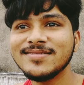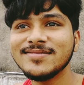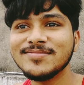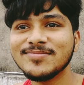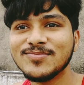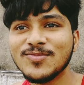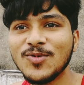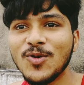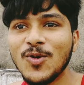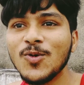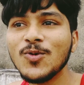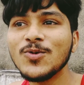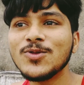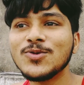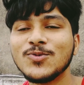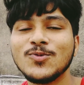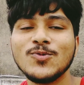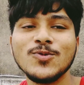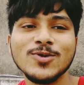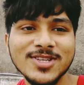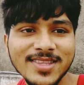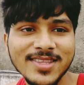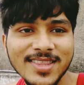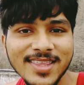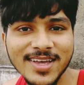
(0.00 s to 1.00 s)
बहुत
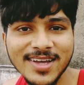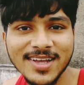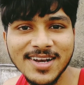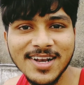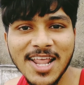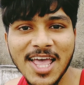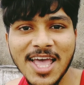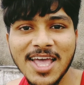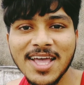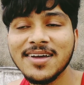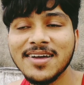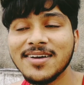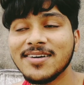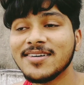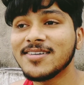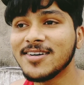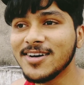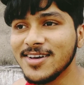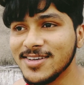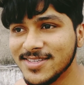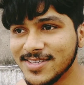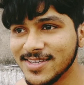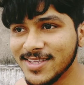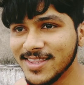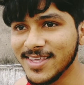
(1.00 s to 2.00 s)
कुछ देखना है
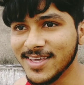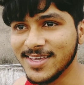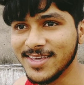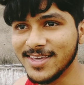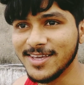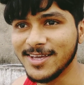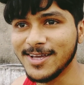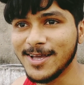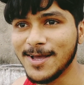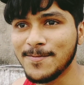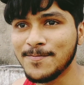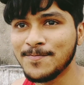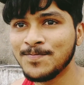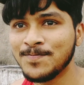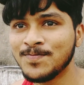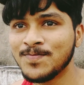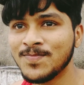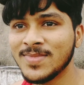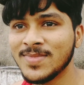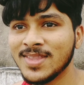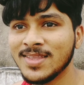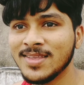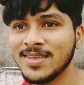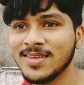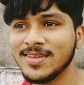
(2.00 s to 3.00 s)
कैसे देखेगा
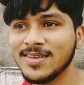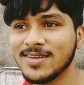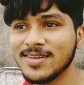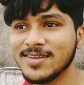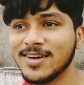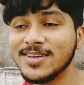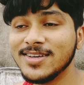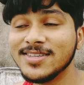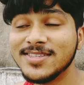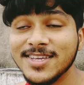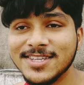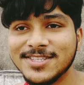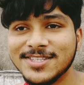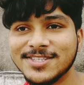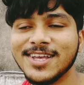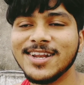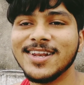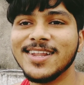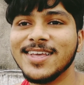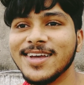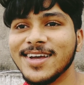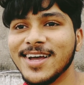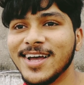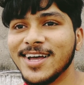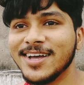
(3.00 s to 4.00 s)
कैसे चलेगा